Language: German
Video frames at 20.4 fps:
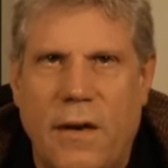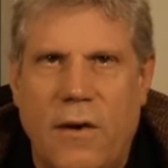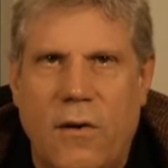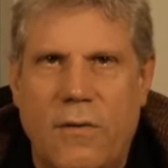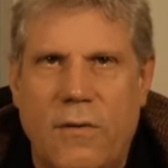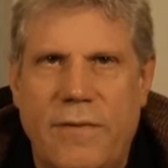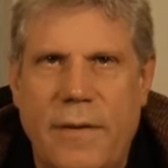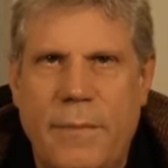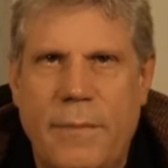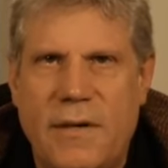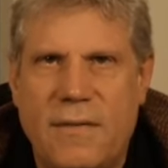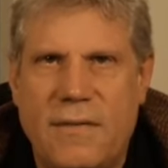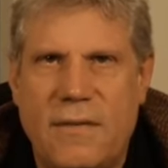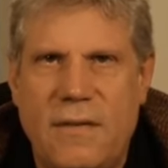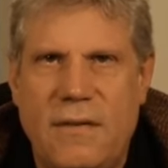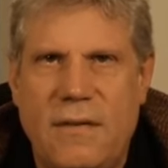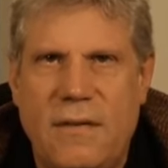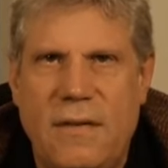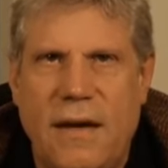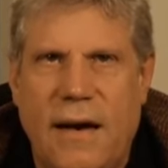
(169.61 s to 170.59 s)
Und wenn man
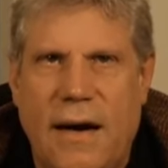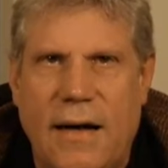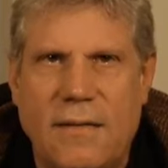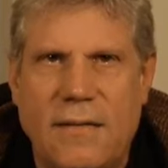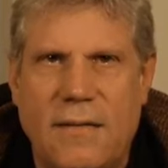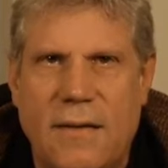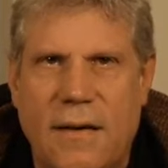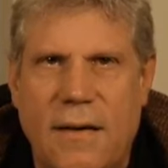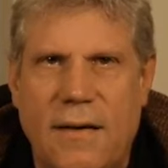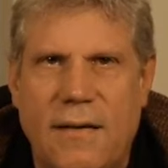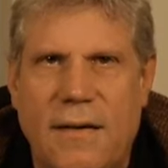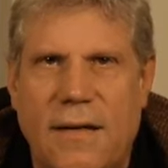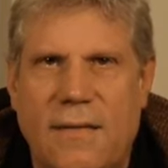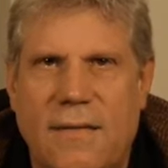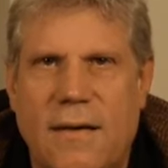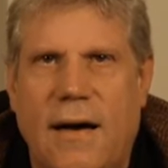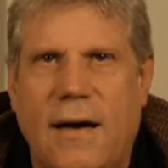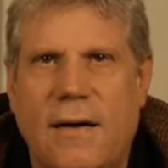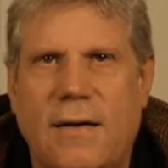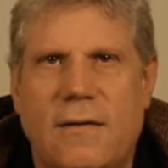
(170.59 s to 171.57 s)
sich die Anzahl der
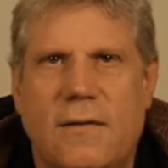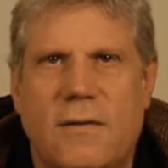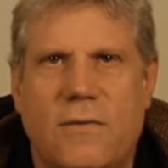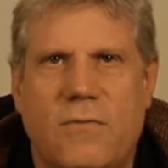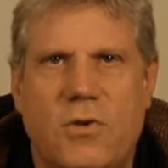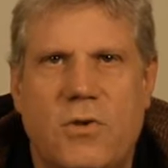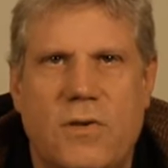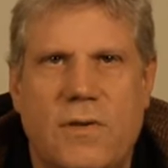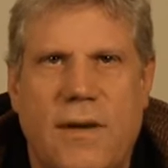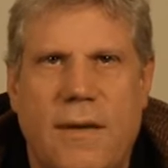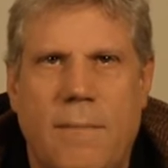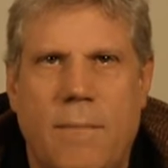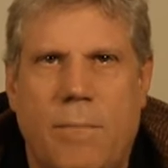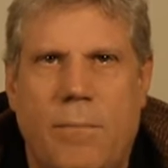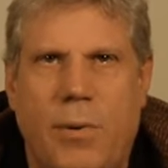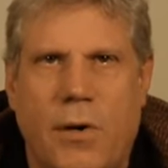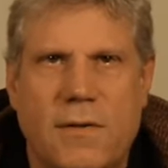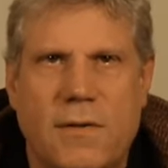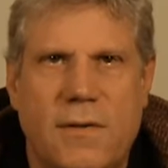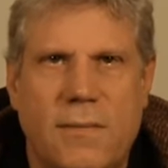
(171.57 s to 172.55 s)
Tage zwischen dem
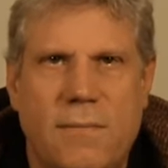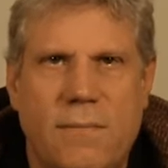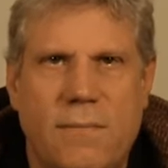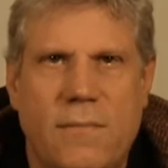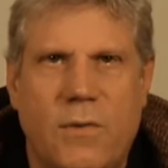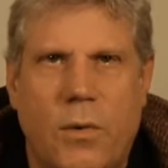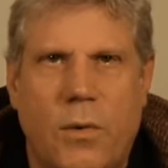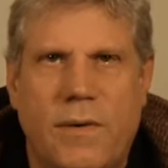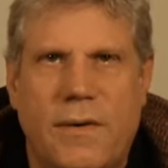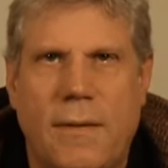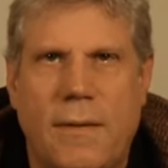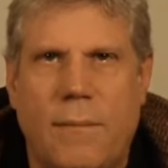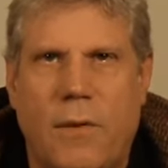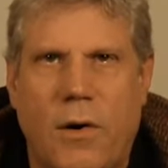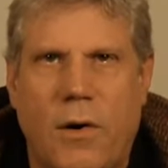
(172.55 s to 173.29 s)
Bottom und dem